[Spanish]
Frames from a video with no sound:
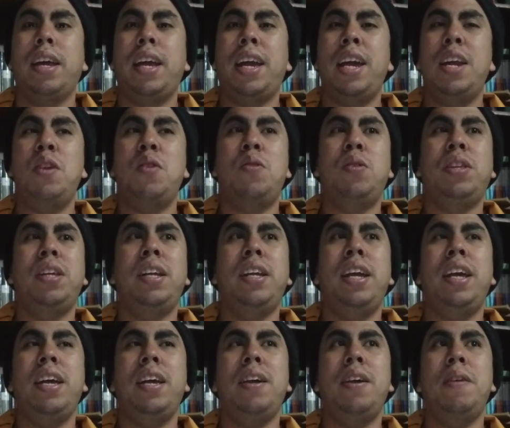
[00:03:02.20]
que no
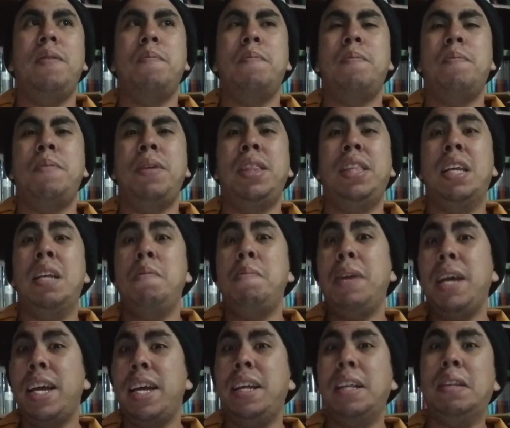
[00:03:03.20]
tiene
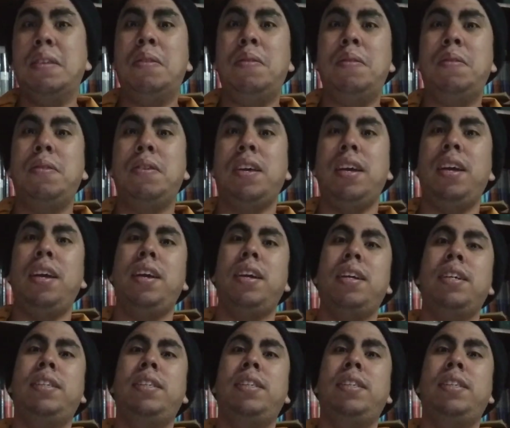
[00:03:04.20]
mantenimiento, que,